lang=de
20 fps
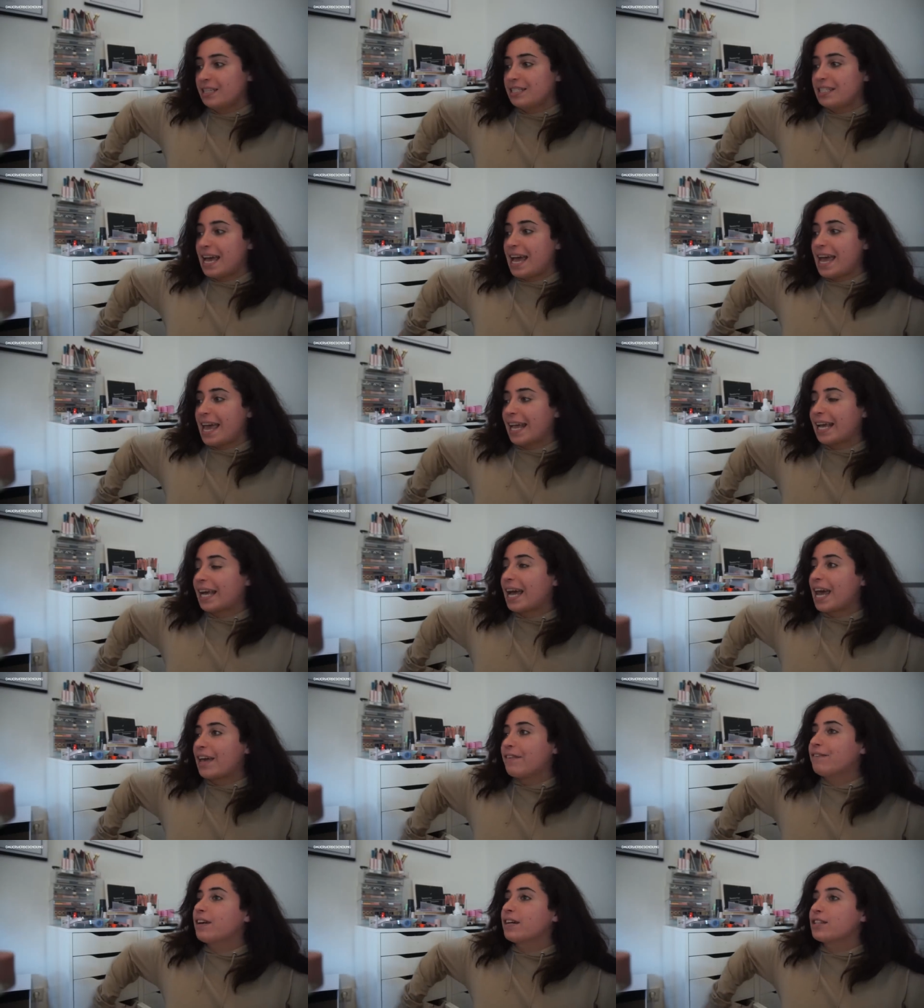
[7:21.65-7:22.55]
da hängen
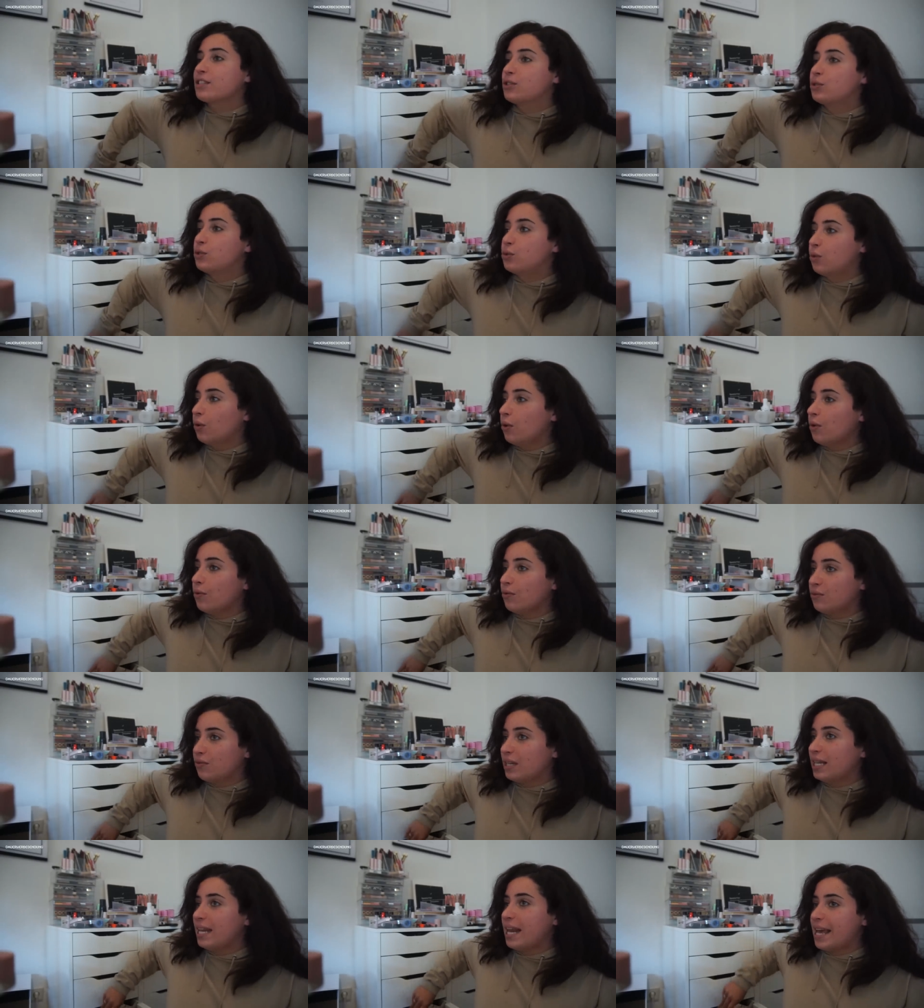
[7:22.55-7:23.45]
einfach so
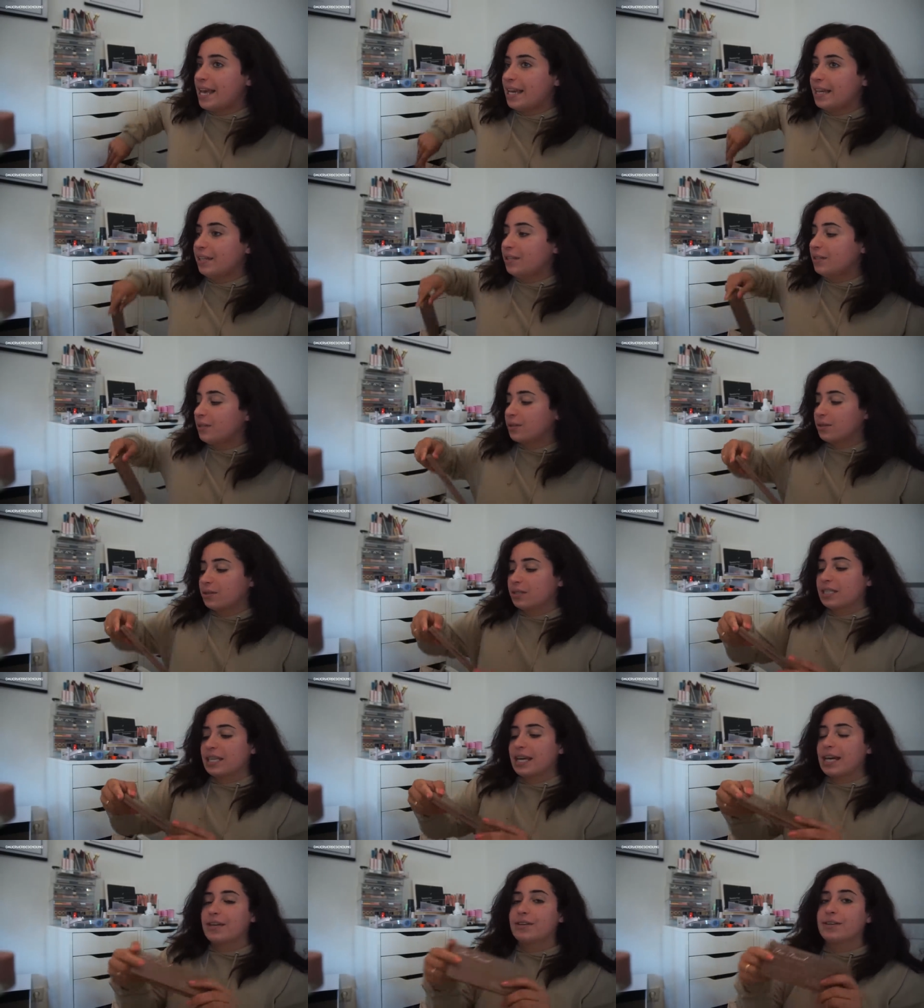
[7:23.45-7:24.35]
viele
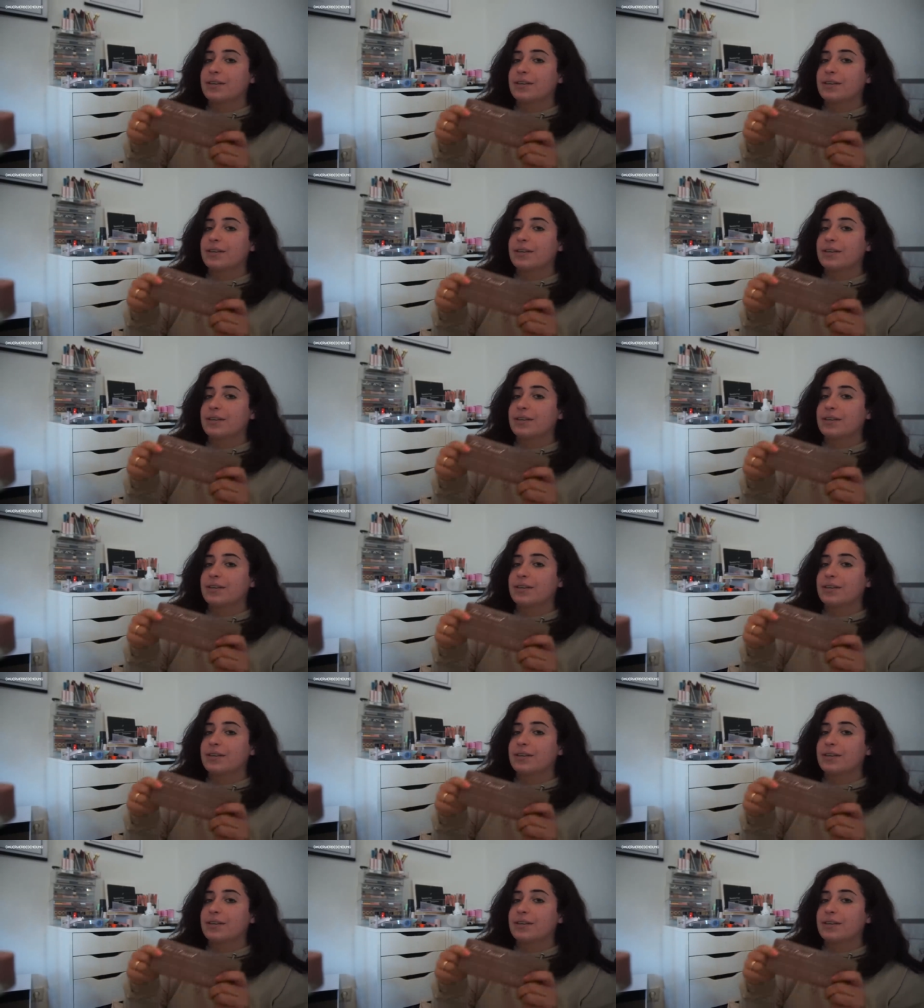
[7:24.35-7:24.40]
Erinnerungen dran.